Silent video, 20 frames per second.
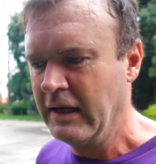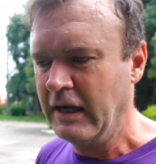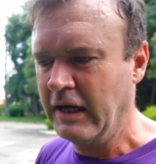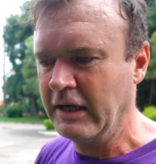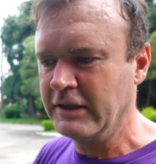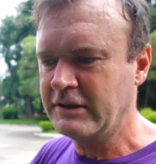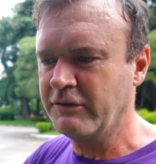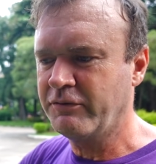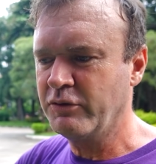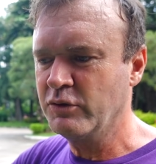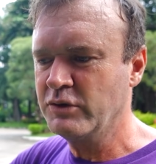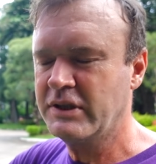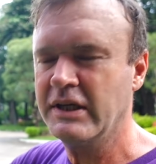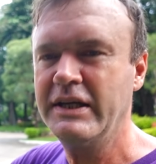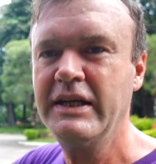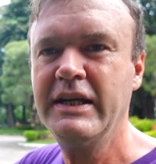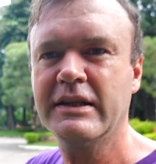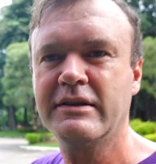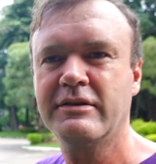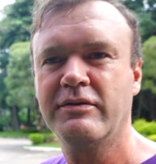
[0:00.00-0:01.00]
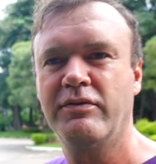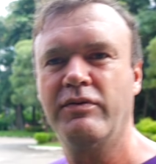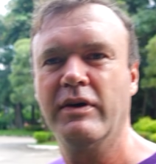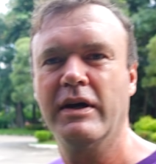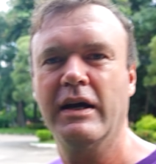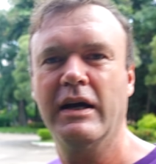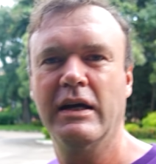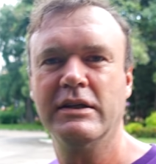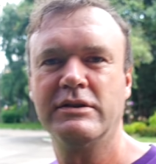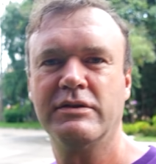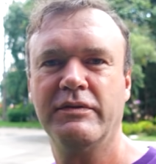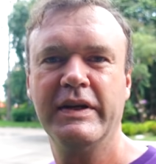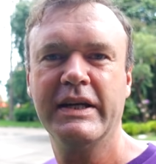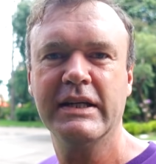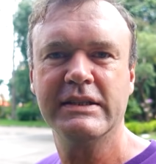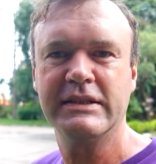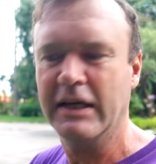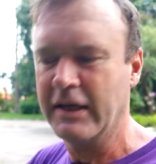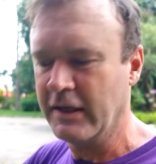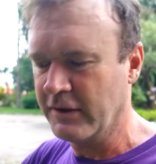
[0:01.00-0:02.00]
also funktioniert, also wie
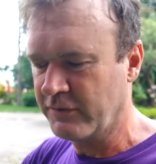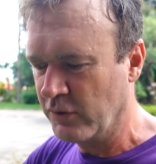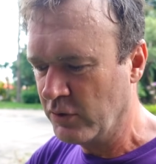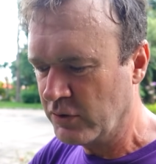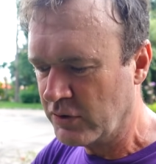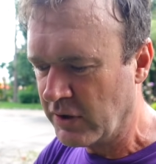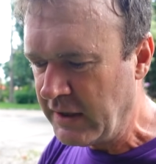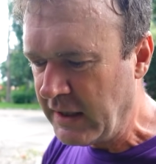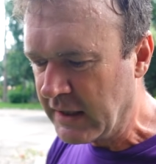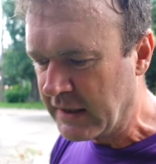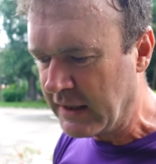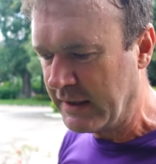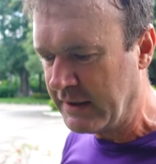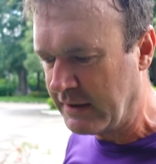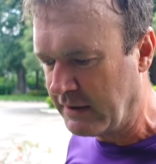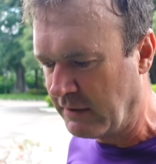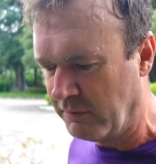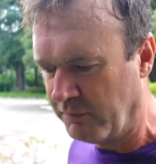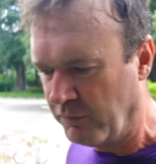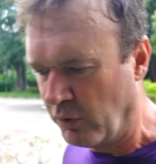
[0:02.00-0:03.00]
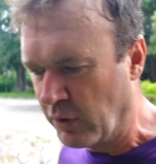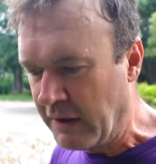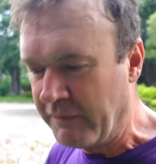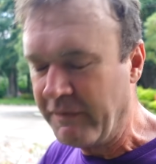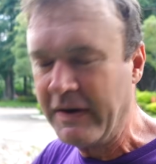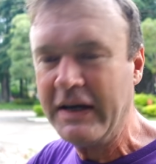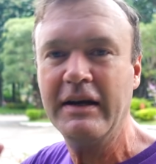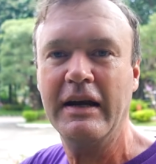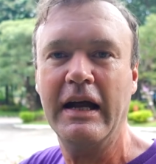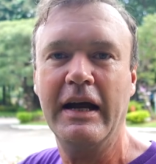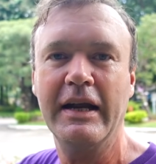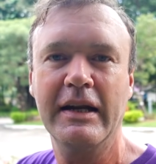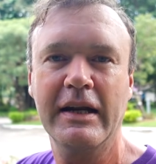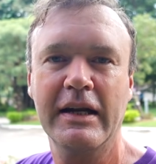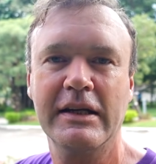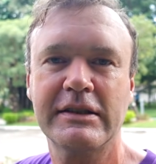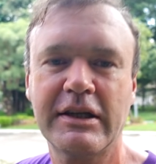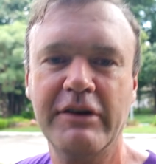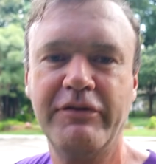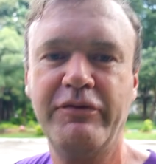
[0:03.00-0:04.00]
gesagt, es funktioniert halt, oder wenn einer
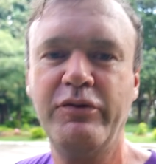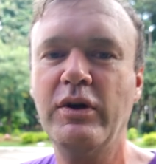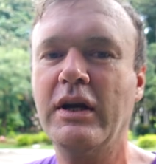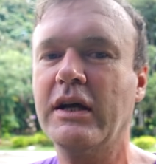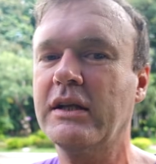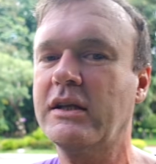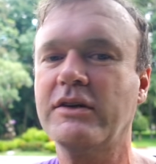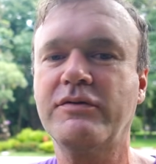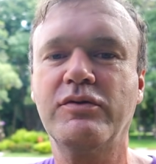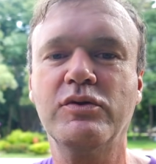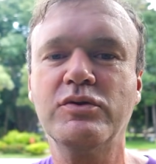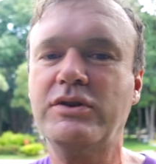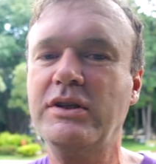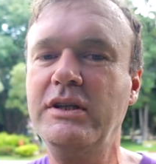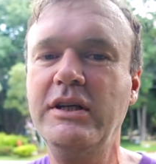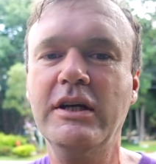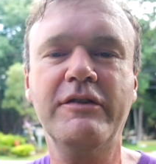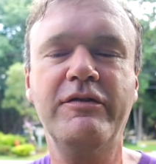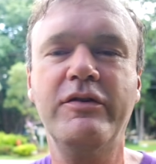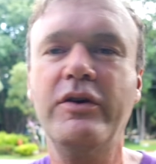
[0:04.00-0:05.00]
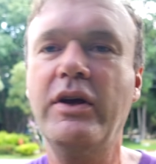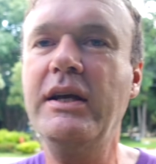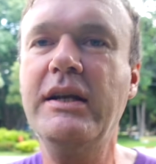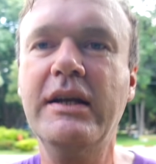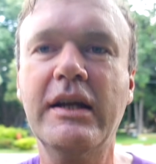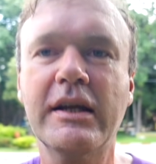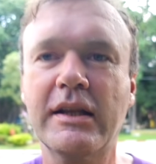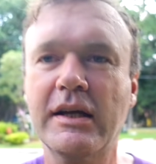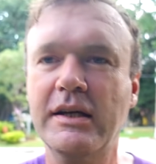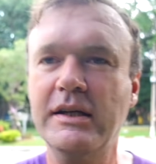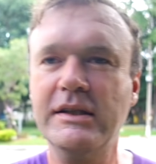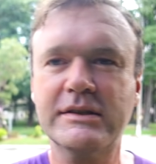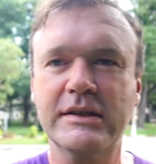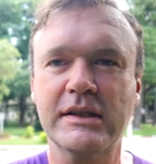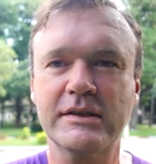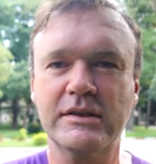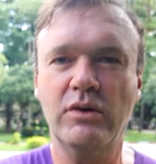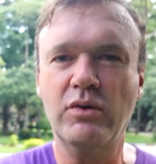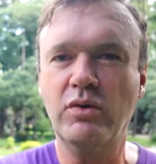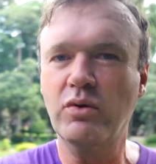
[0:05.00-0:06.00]
das Gefühl hat, es funktioniert für ihn nicht, dann ist
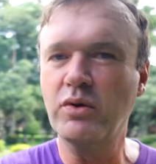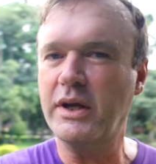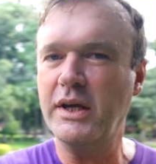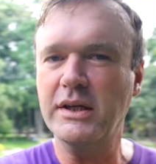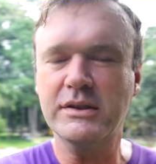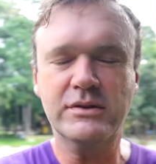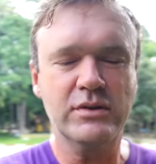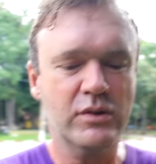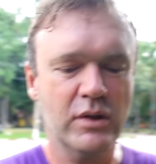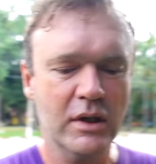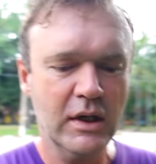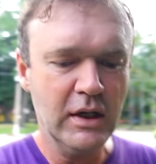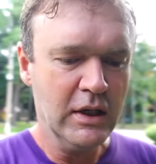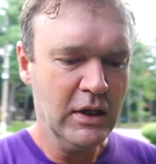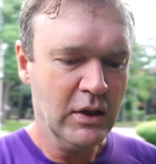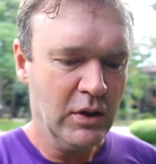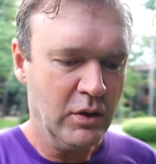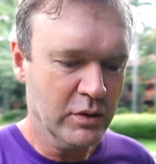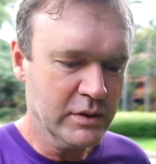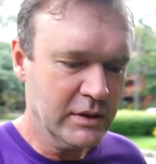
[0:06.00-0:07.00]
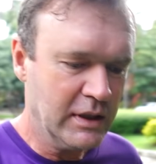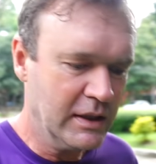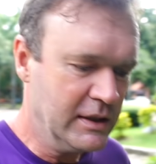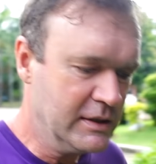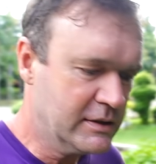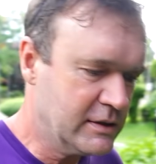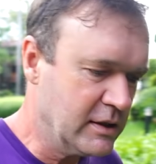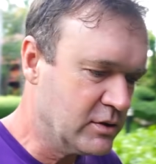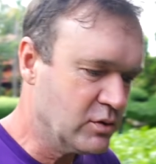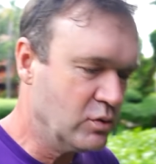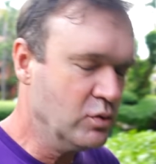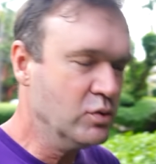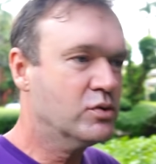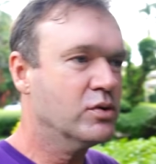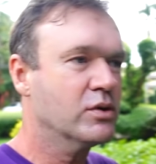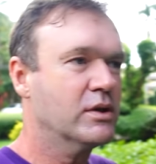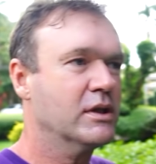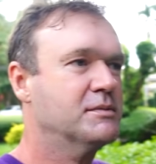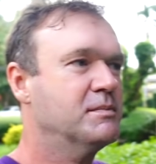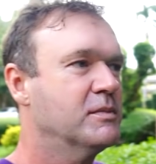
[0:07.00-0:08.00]
das auch okay so und dann ist das gut
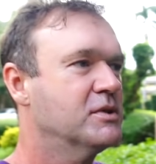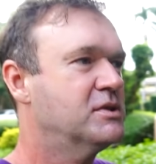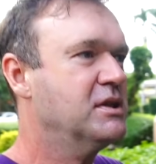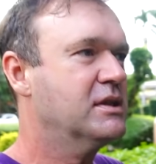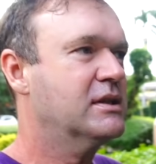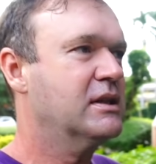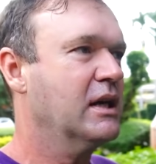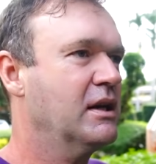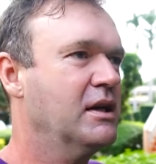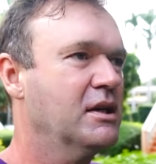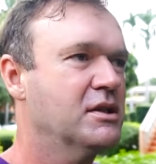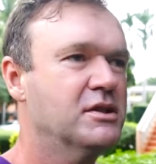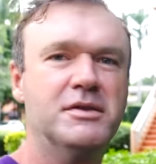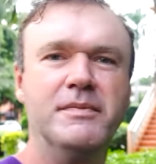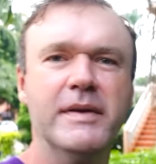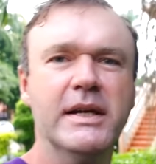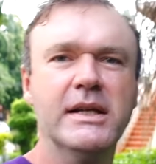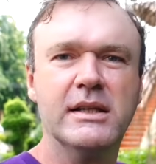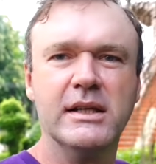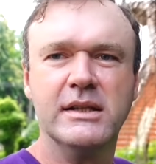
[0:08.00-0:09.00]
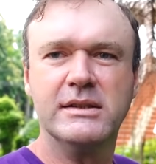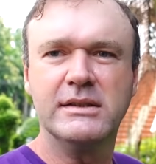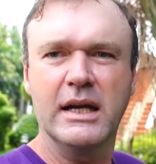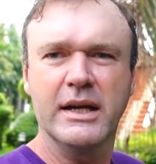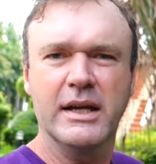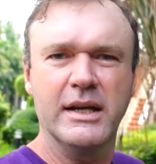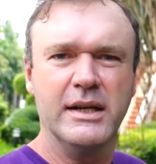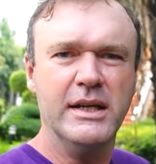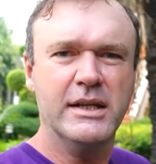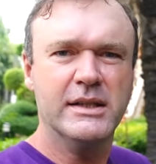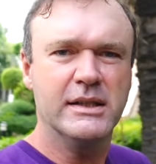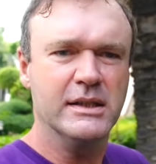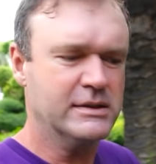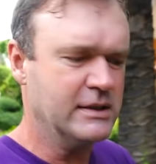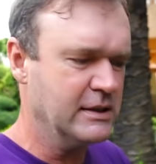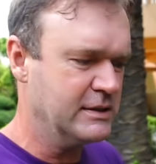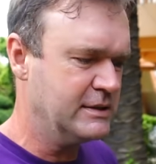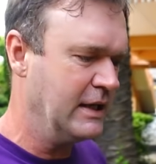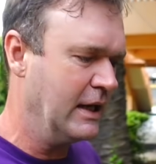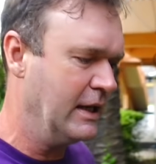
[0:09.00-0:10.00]
so, dass man sich da nicht zwingt. Ich sage ja nicht, dass
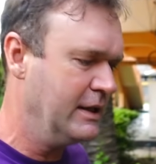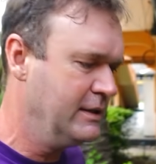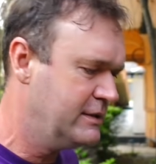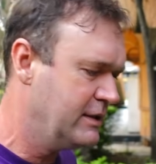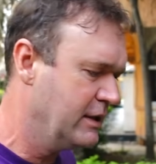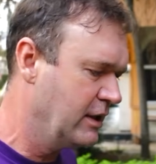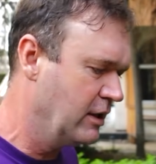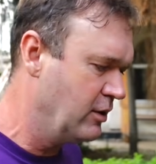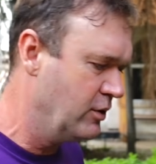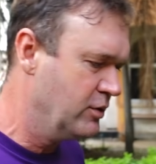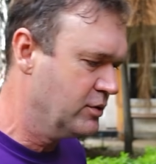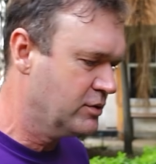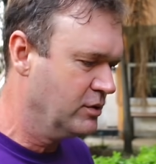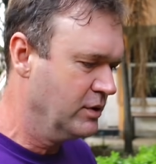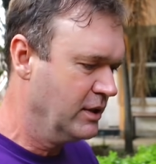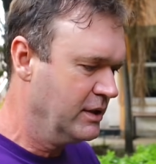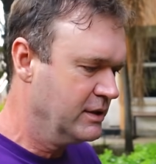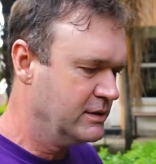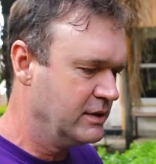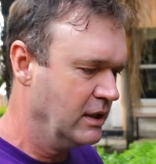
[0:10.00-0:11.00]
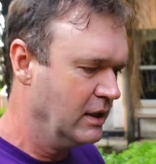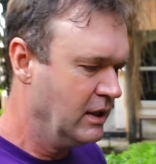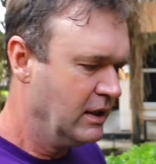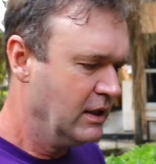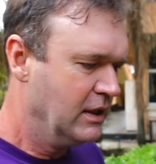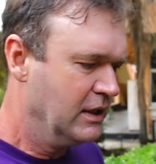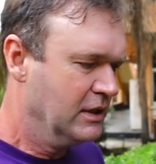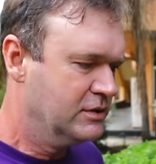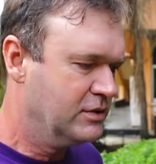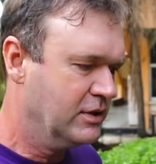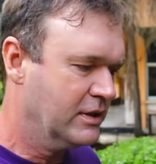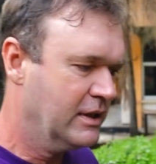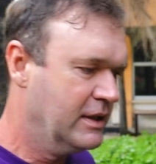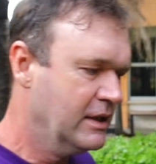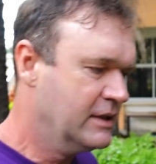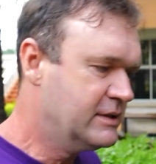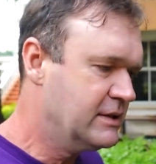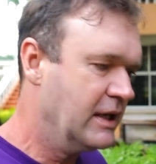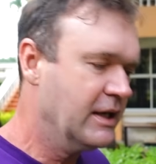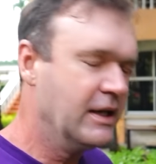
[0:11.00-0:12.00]
das die einzige Lösung ist, sondern
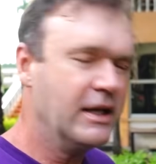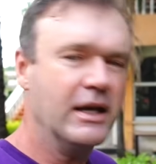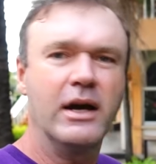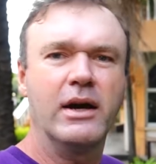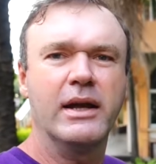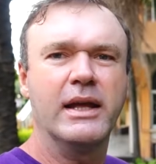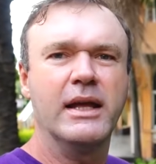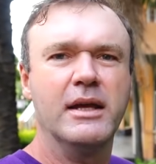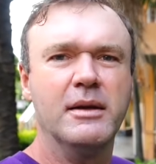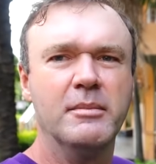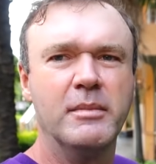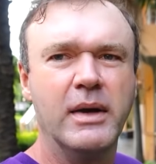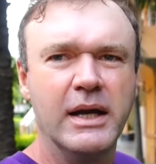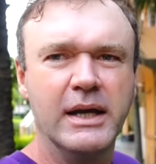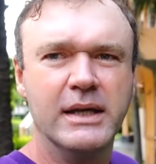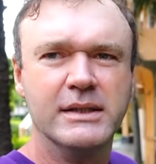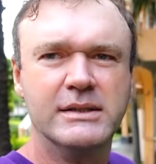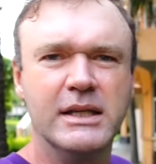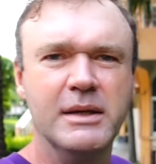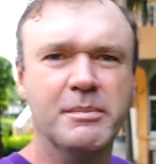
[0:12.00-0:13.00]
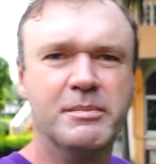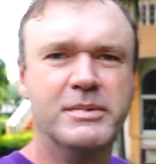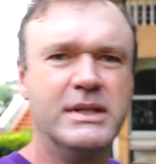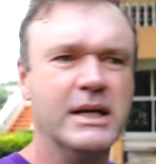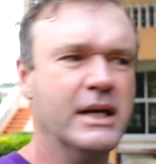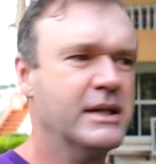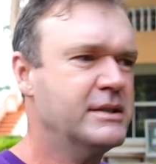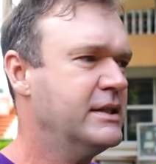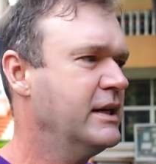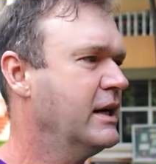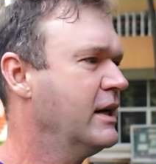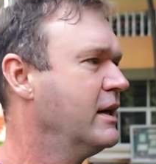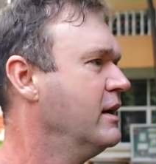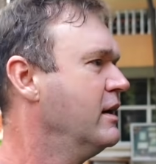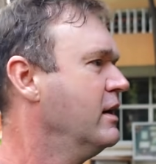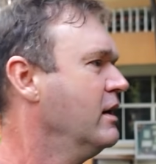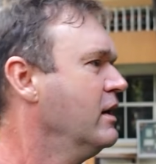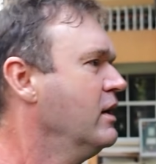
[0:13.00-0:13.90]
ich sage ja eh immer, es gibt sehr, sehr,